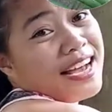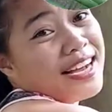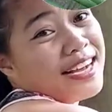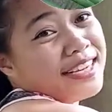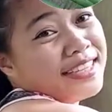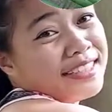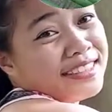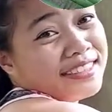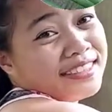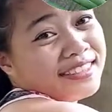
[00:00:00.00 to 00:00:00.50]

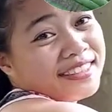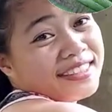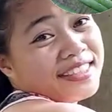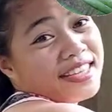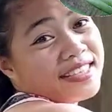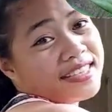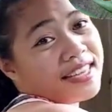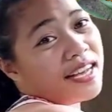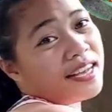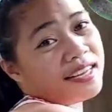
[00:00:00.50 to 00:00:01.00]
ang um, um,
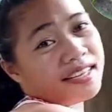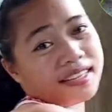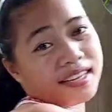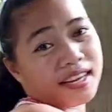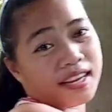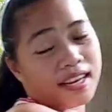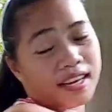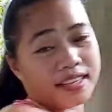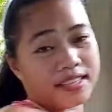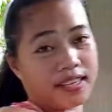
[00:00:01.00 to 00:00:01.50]
isang
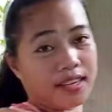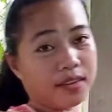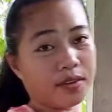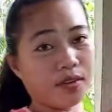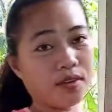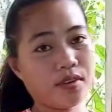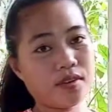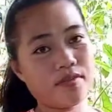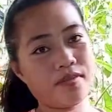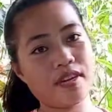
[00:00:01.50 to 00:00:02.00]
ah, isa
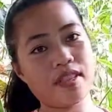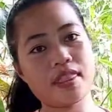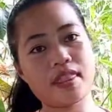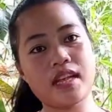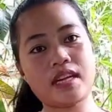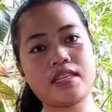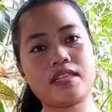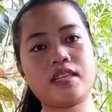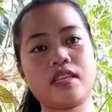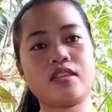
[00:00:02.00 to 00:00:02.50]
kong
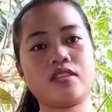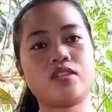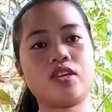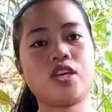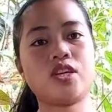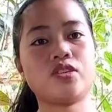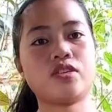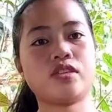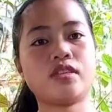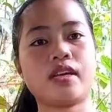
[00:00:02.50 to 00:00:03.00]
Pantel
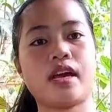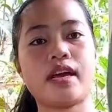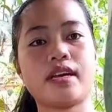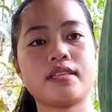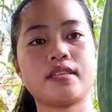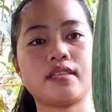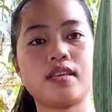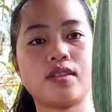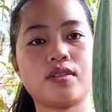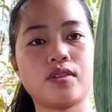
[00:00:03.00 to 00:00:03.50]
Sensation
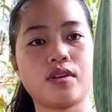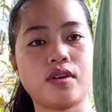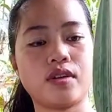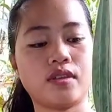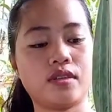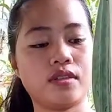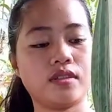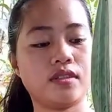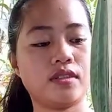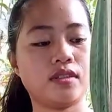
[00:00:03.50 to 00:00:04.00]
guys. Ito.
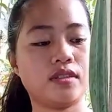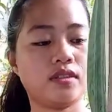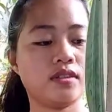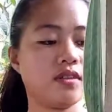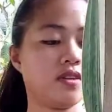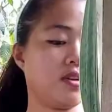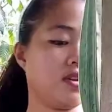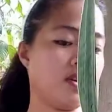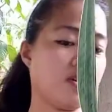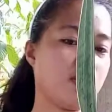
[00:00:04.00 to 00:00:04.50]

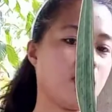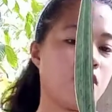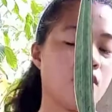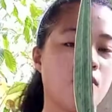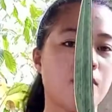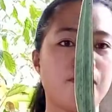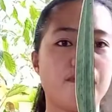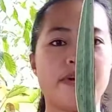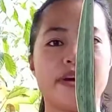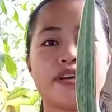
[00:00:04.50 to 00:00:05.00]

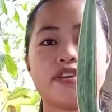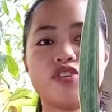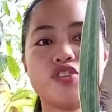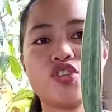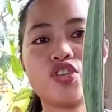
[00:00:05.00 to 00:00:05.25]
Meron